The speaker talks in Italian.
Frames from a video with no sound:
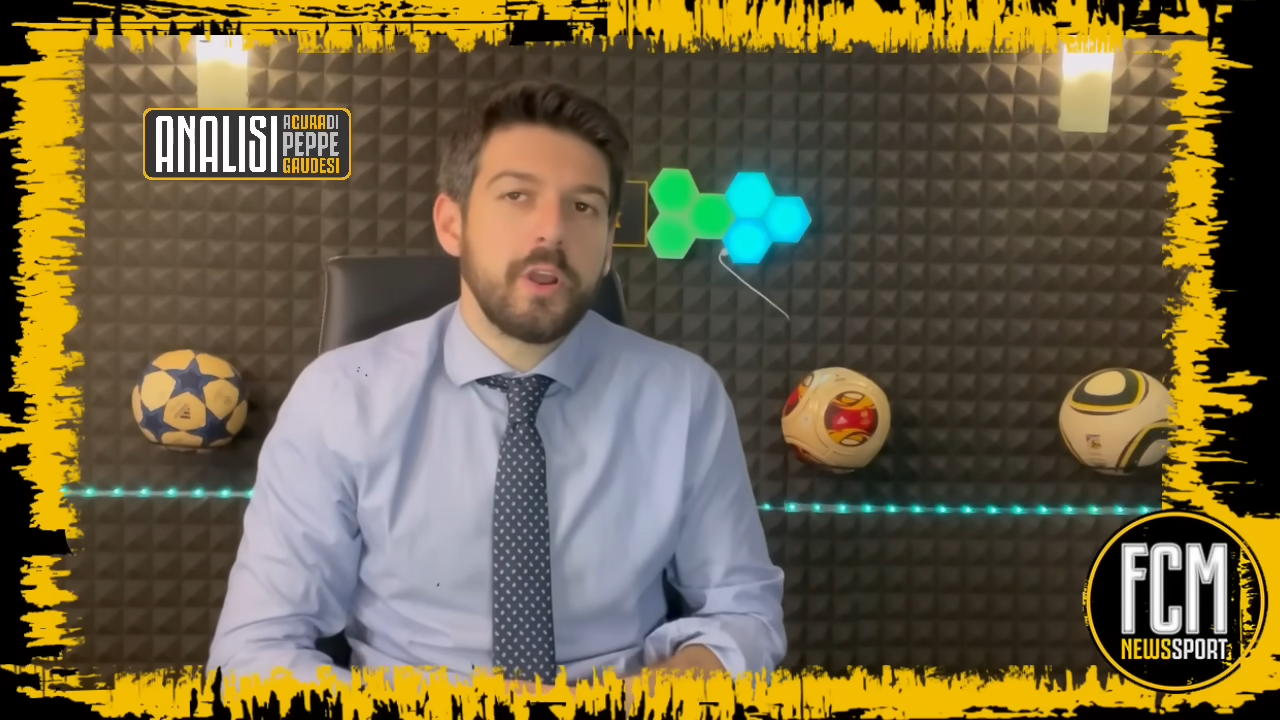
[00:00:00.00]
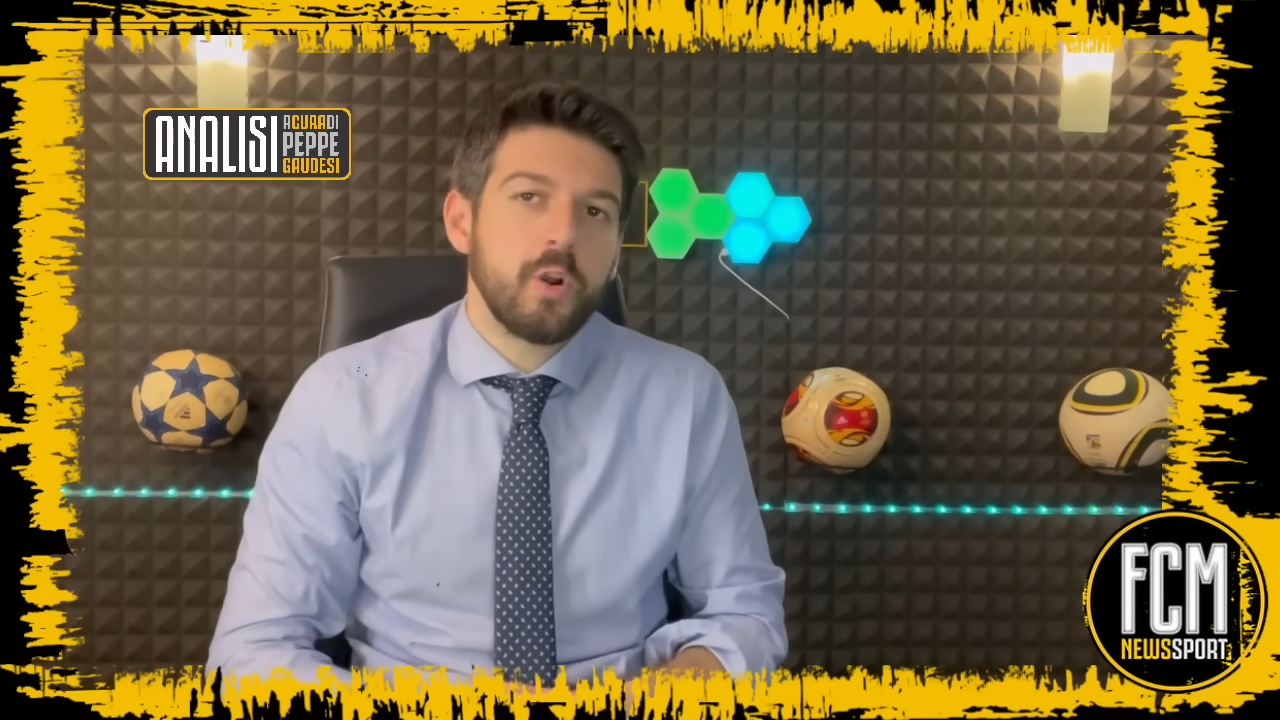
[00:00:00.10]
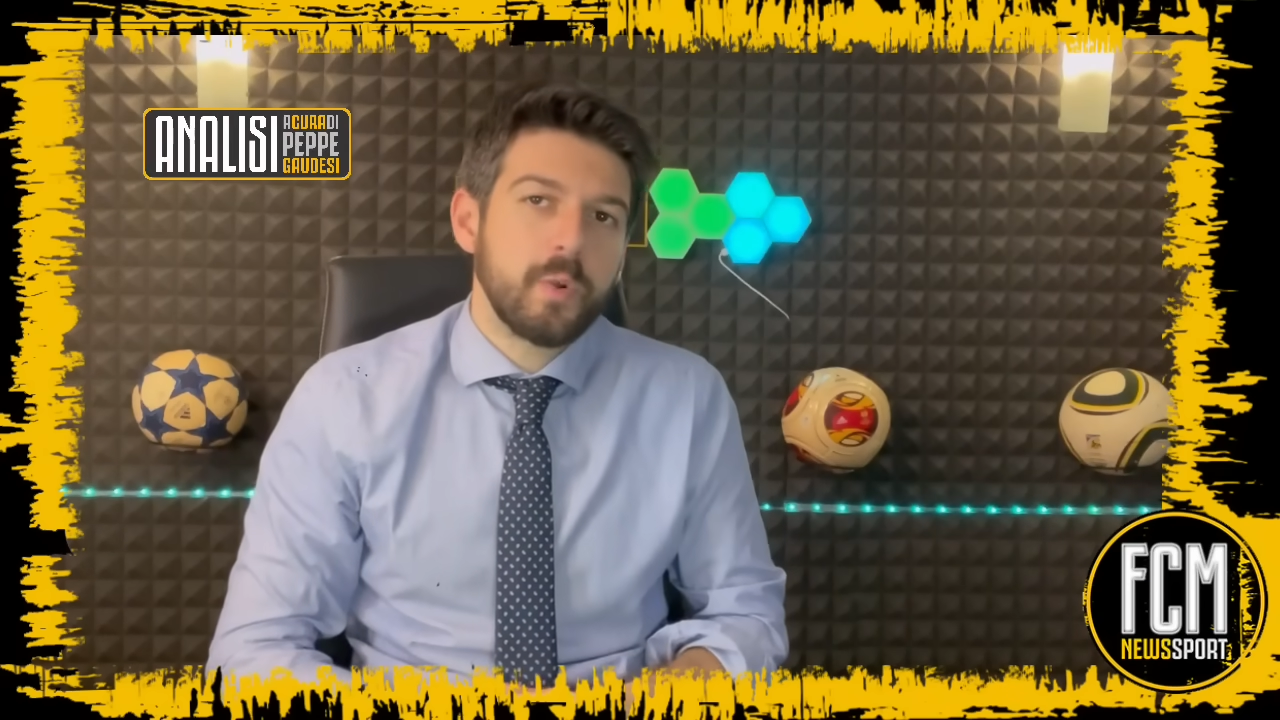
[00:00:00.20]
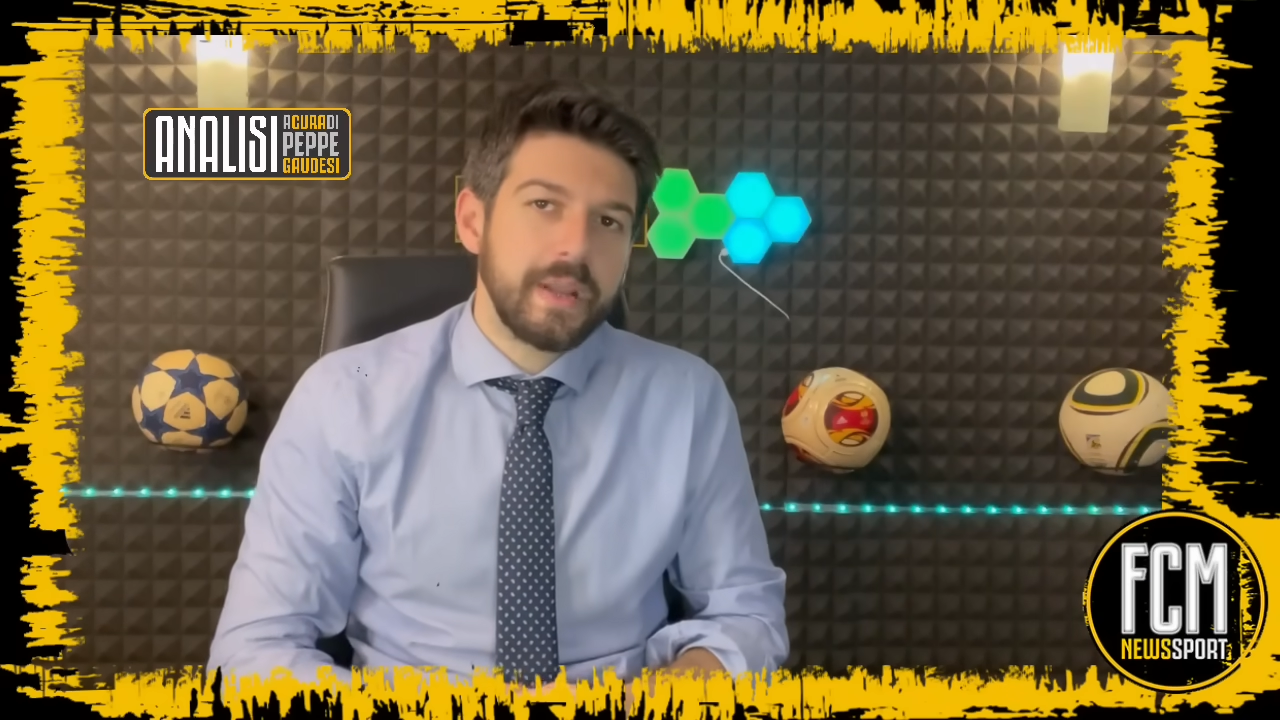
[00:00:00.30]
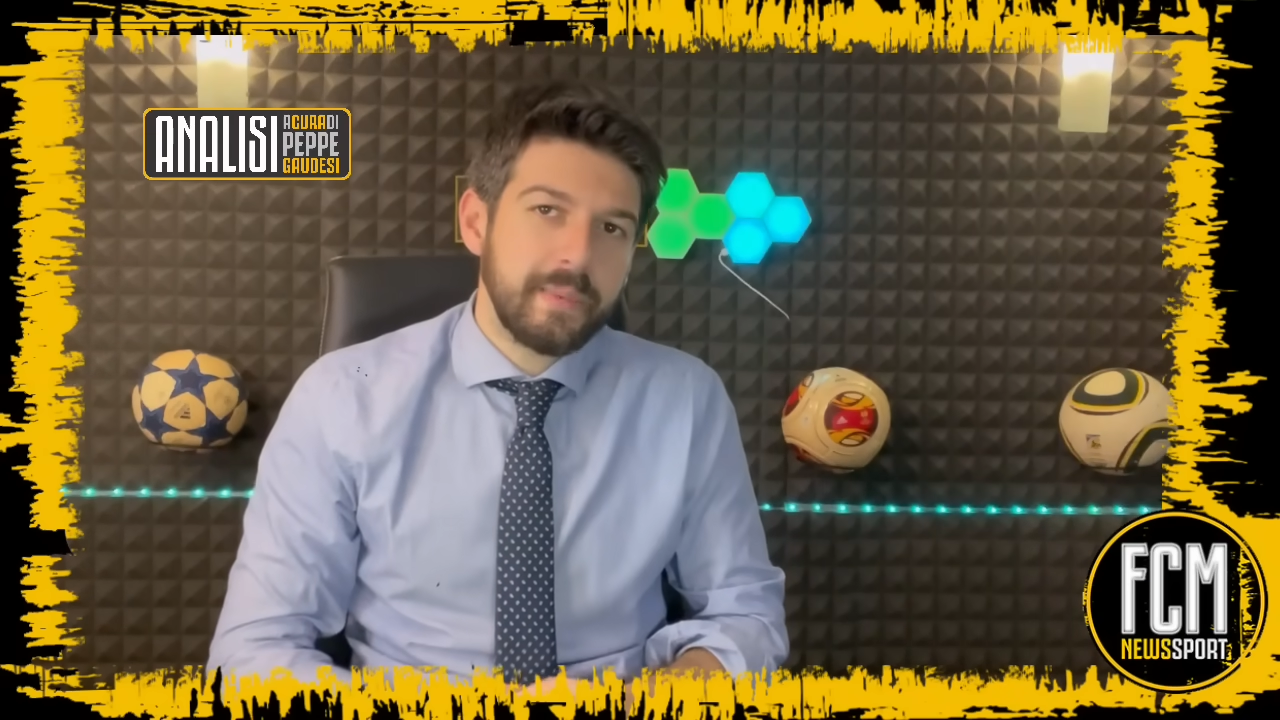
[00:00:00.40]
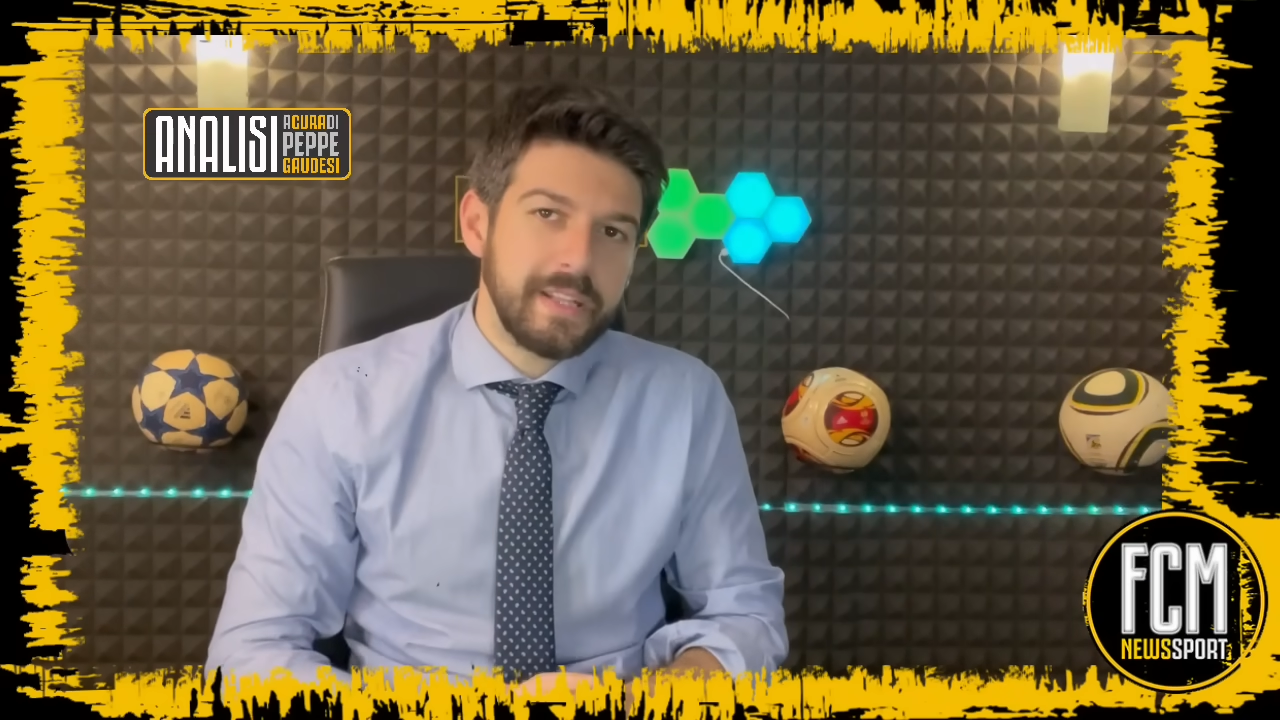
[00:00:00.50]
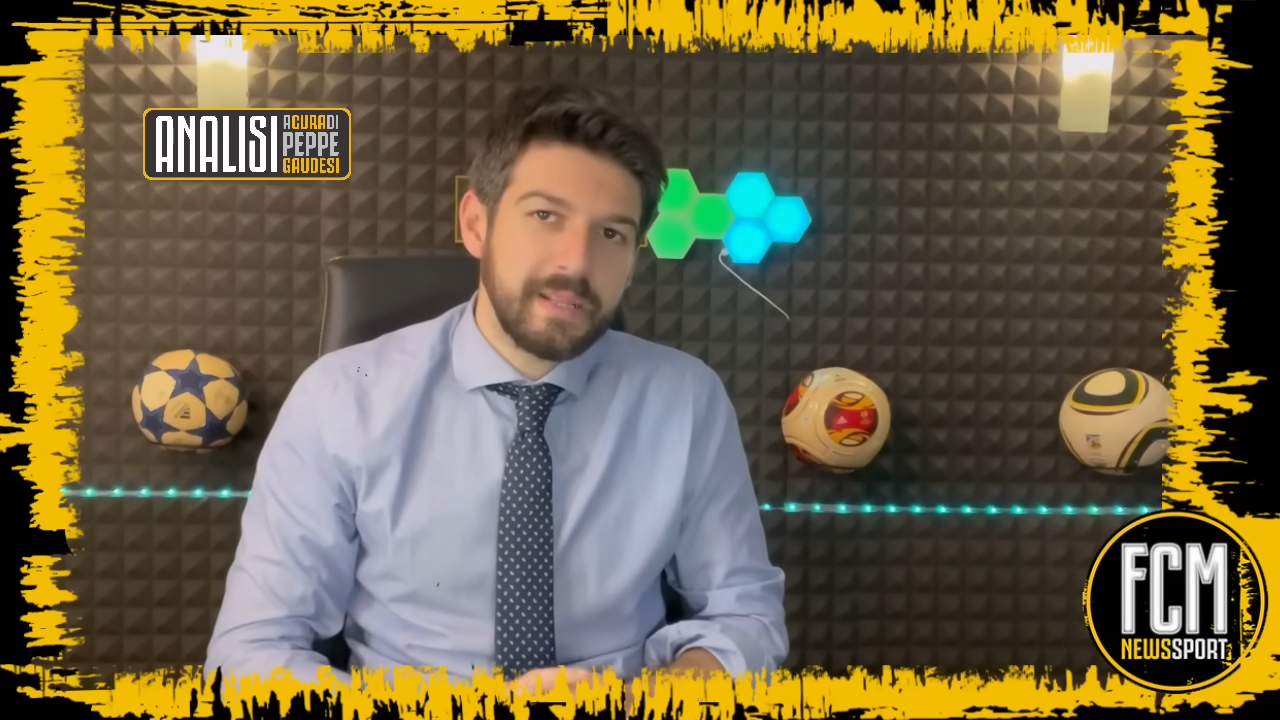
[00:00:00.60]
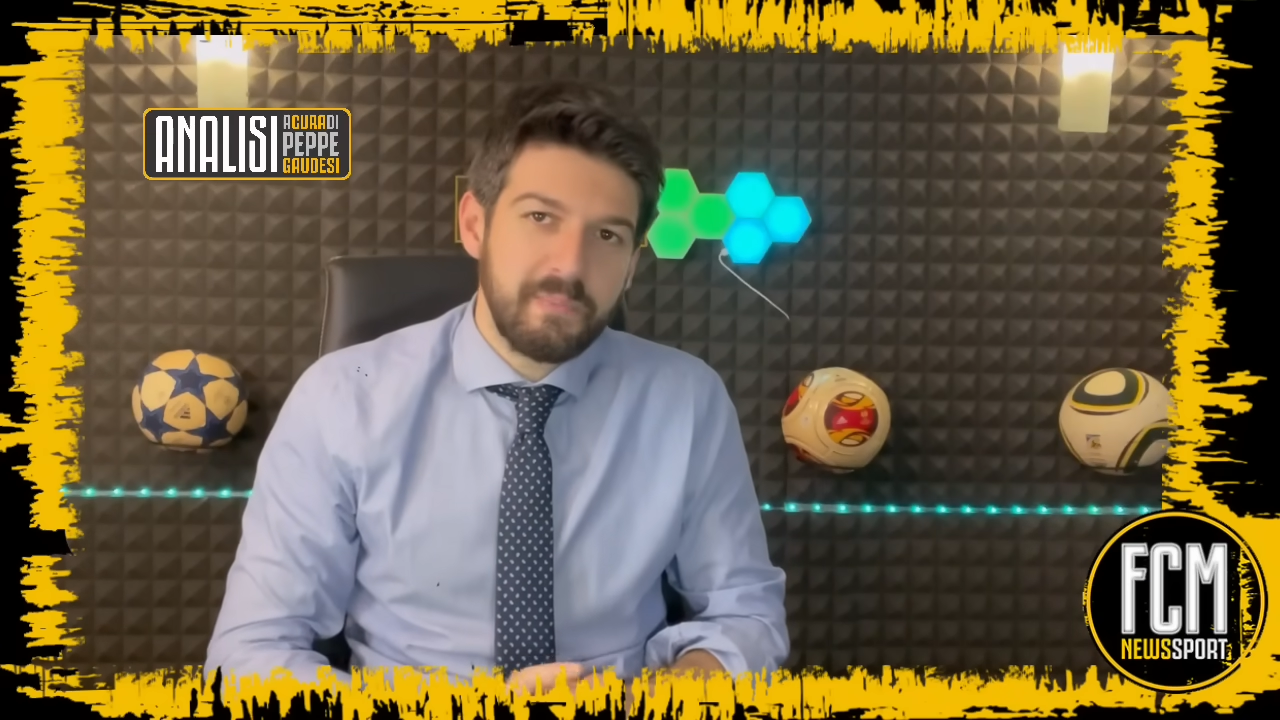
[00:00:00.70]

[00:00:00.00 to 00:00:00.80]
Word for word: economicamente